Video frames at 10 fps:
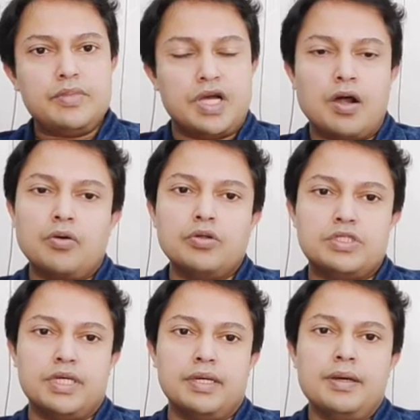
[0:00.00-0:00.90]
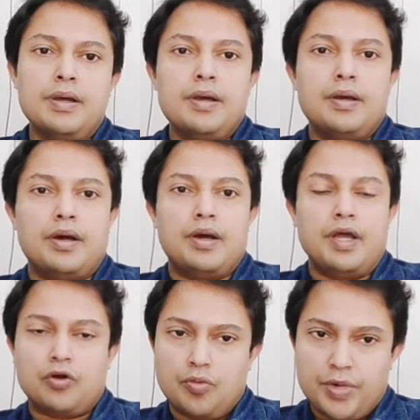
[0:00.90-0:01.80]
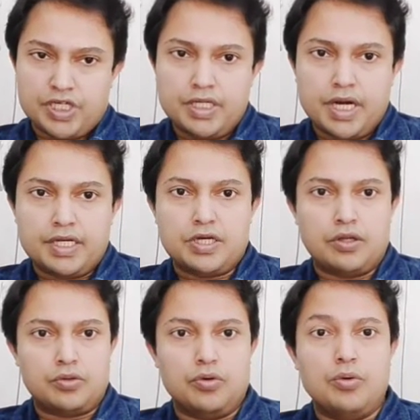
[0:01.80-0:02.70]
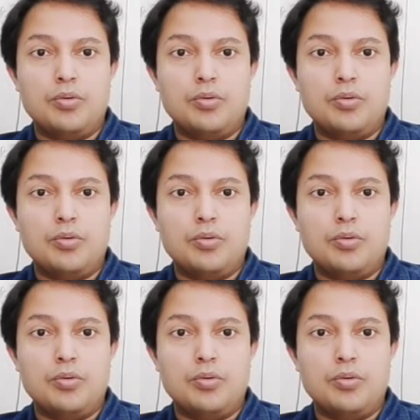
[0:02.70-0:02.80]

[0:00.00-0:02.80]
কারণ হচ্ছে এরকম মেশিনারিজ হয়তো